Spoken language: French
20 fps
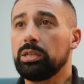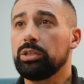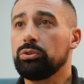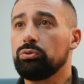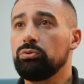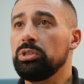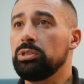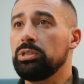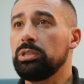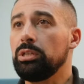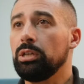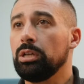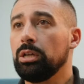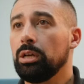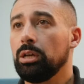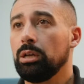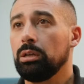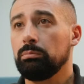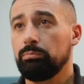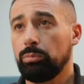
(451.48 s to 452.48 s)
la Tunisie, on
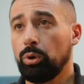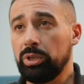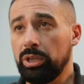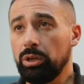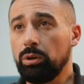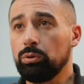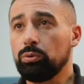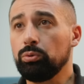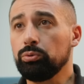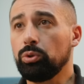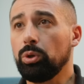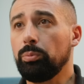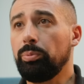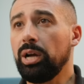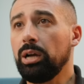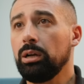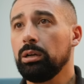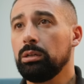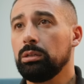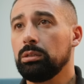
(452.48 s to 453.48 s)
bah, on les rencontre
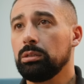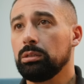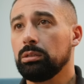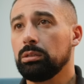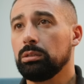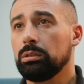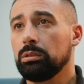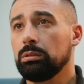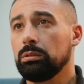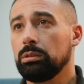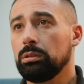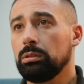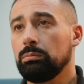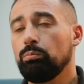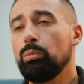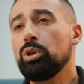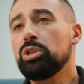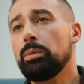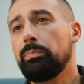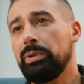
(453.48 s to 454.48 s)
pas.
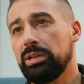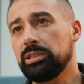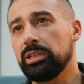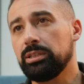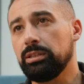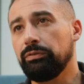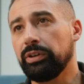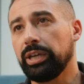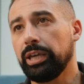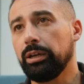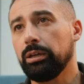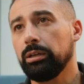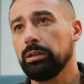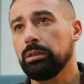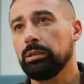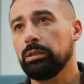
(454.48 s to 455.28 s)
Moi j'appelle ça des frères.